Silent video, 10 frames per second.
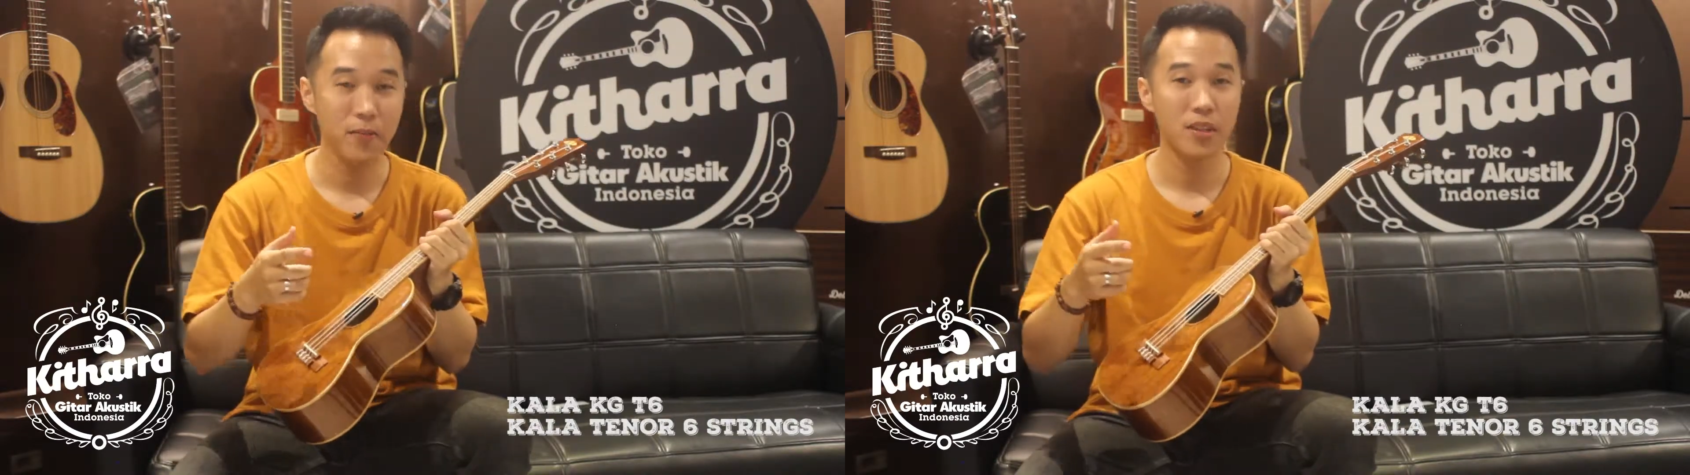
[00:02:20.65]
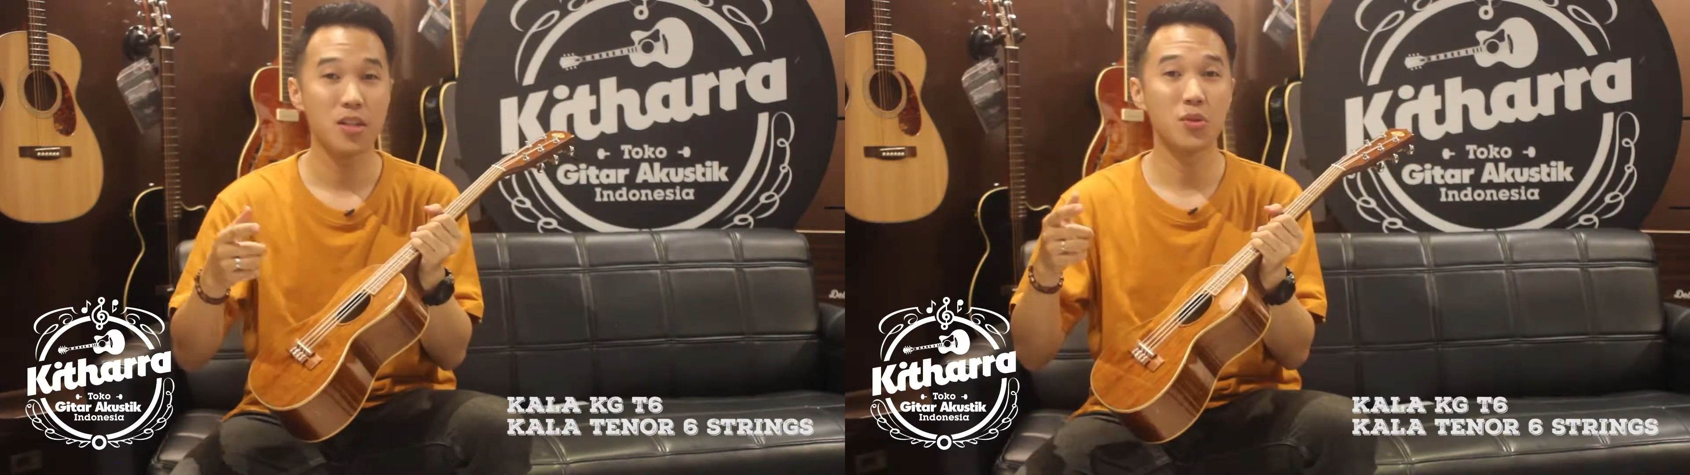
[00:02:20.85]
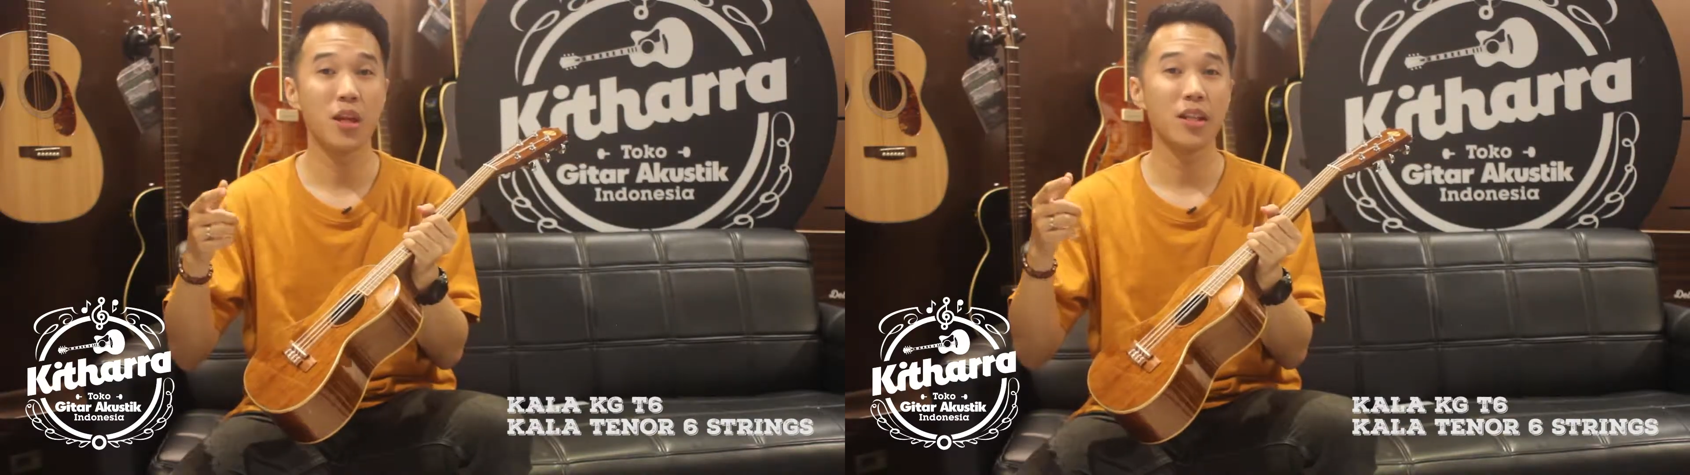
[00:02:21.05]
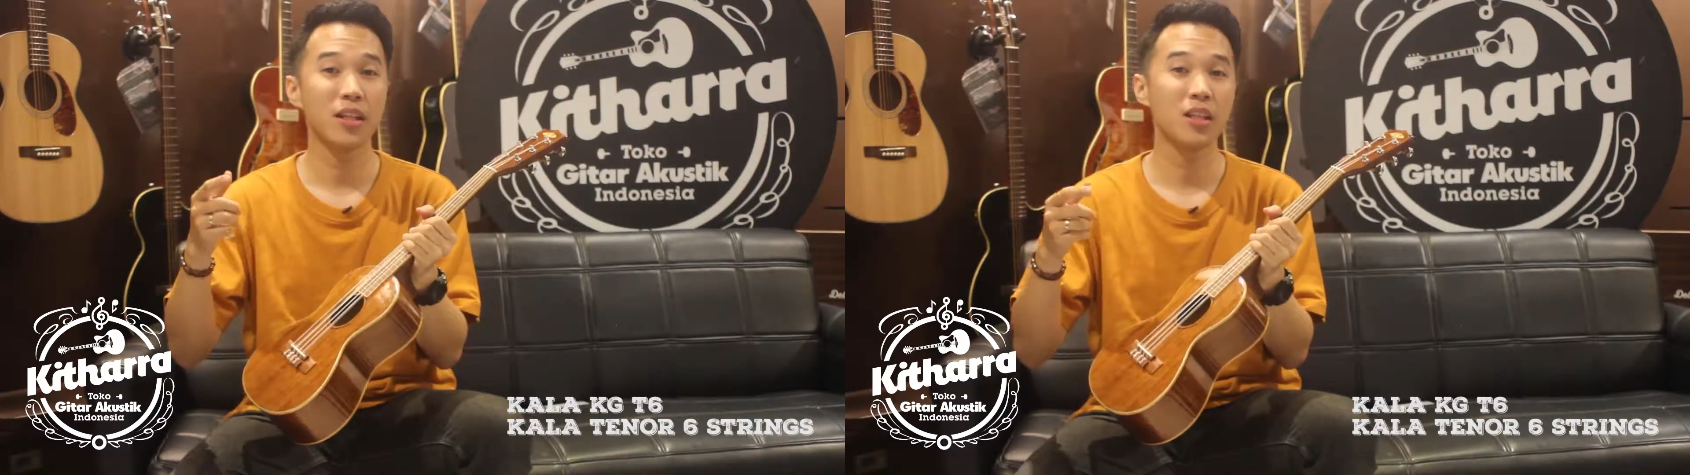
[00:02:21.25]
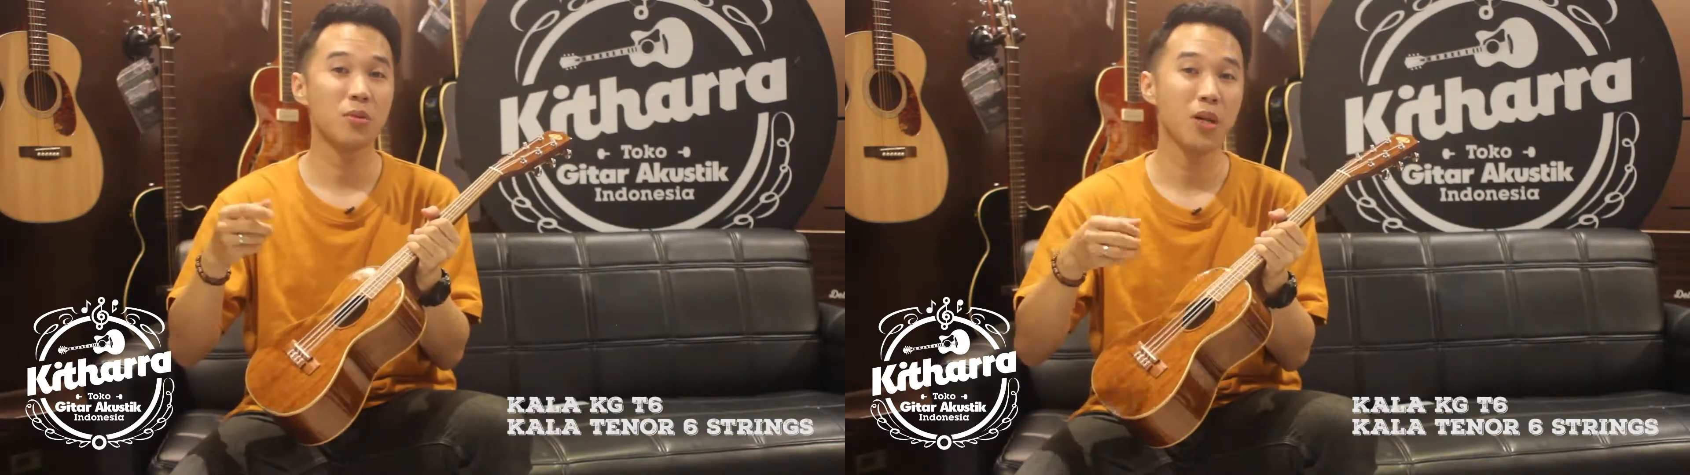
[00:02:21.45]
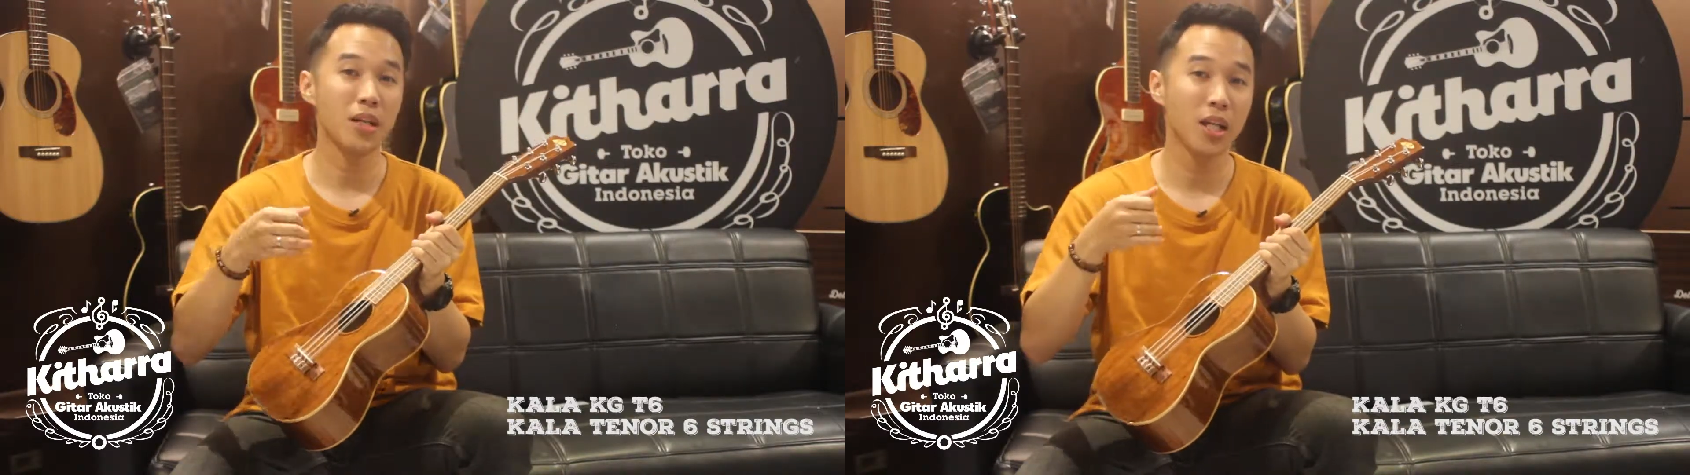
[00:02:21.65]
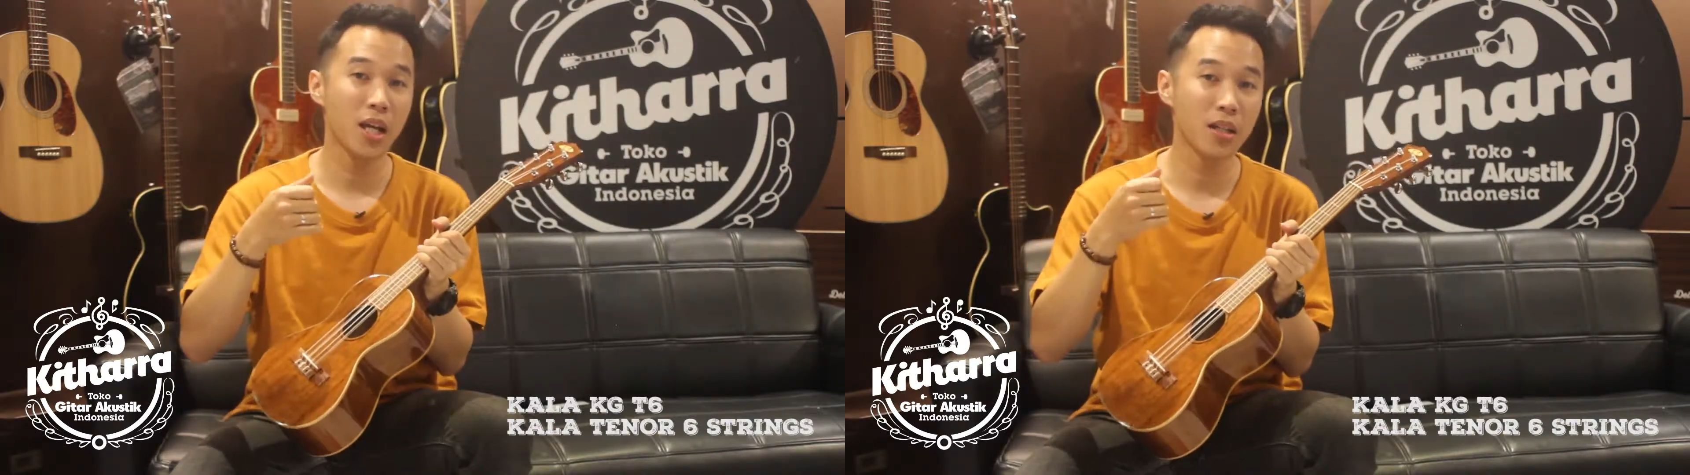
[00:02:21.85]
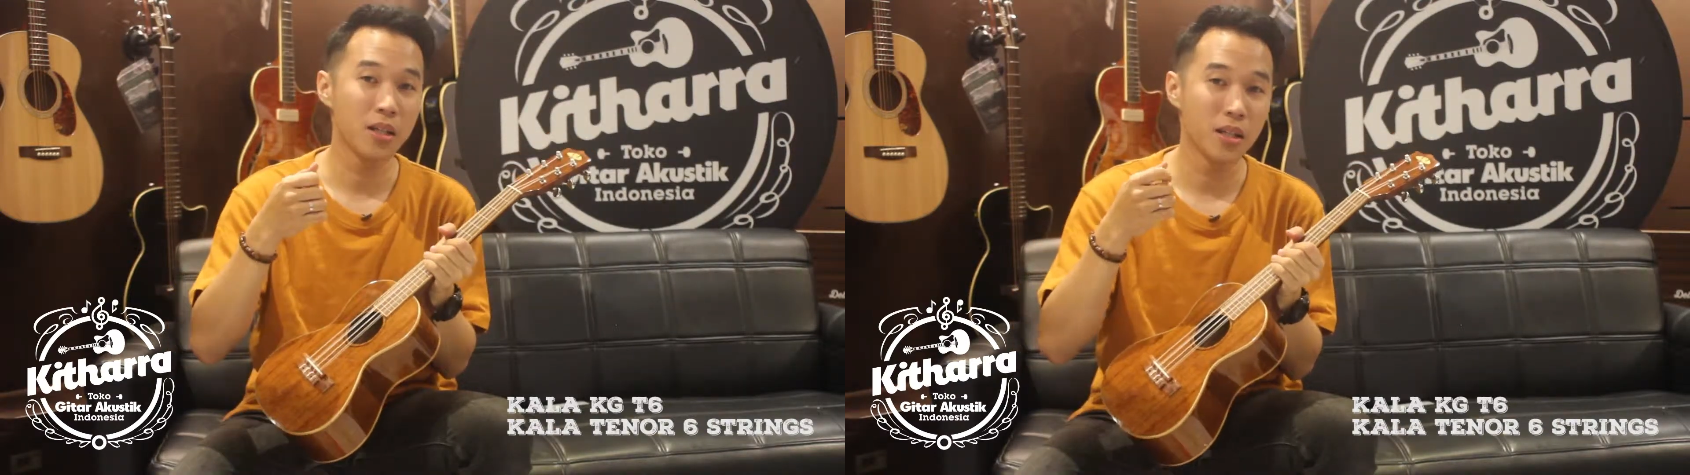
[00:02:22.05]
dan juga nanti kita coba
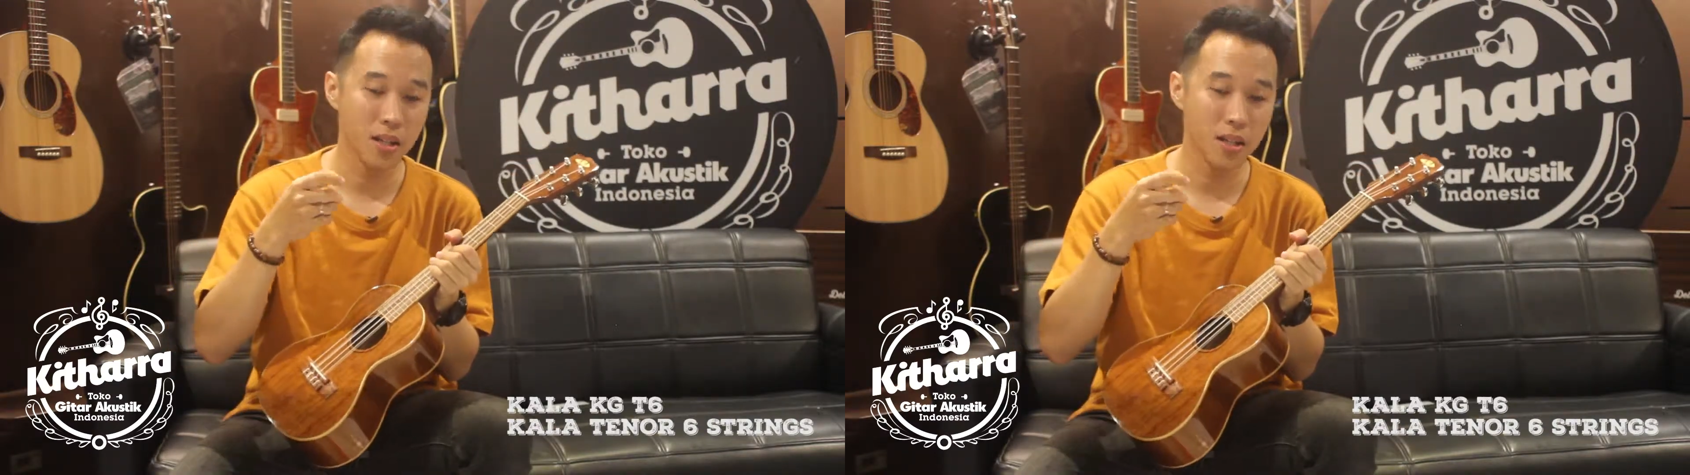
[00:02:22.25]
dengan